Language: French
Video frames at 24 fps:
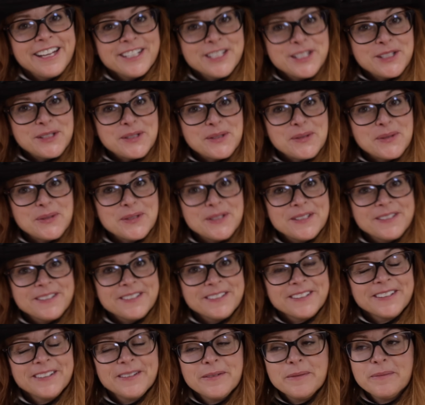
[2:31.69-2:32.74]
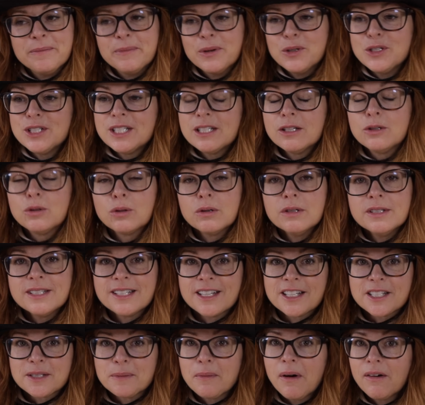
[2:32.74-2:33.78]
astuce, une citrouille,
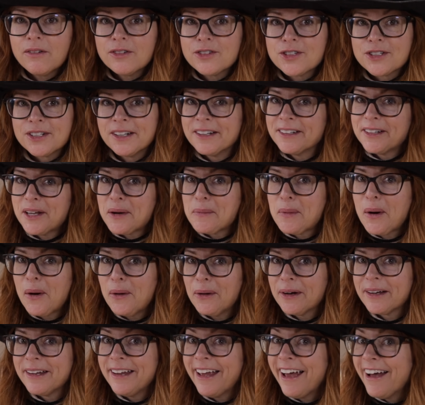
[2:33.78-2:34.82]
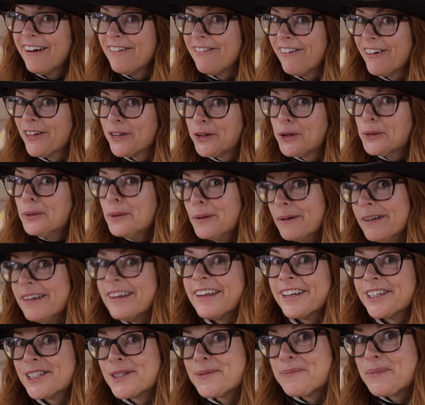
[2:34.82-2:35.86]
ça se mange d'abord et avant tout,
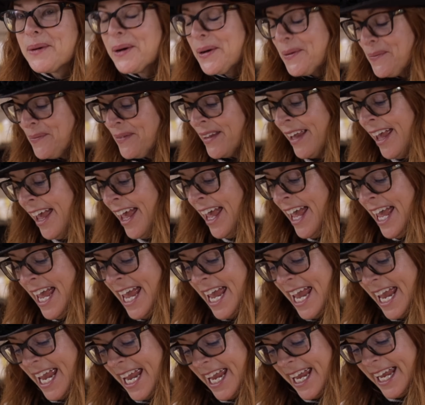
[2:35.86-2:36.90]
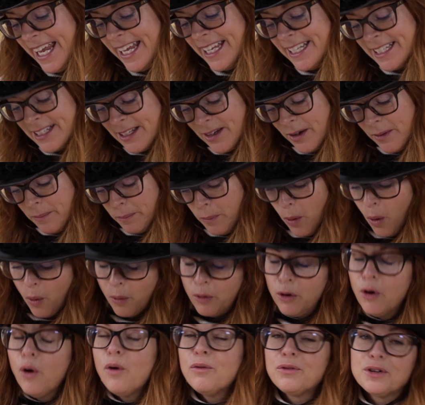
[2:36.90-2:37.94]
n'est-ce pas? Et bon,
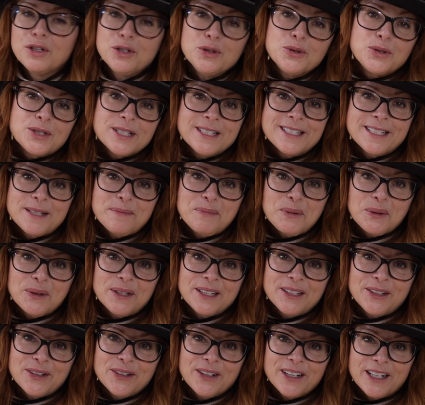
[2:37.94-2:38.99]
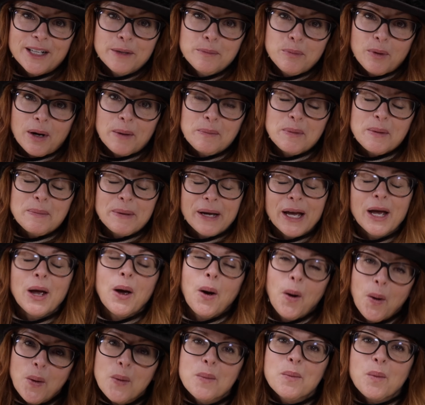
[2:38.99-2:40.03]
là, on va l'utiliser pour décorer pour à peu près
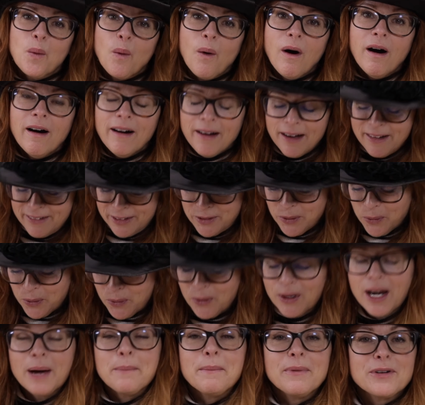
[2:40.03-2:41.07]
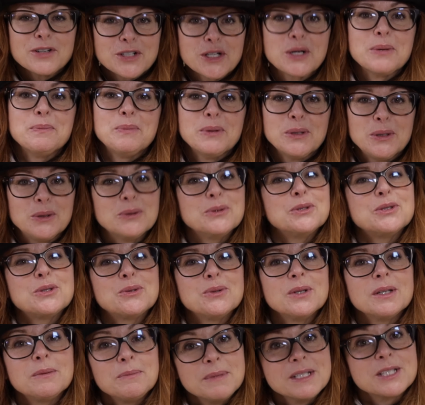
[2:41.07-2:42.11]
un mois, donc on la mangera pas tout de
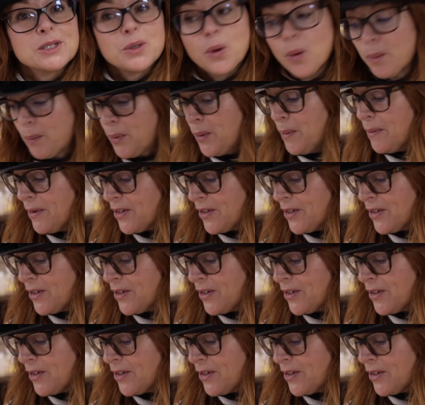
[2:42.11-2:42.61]
suite, mais ce qu'on peut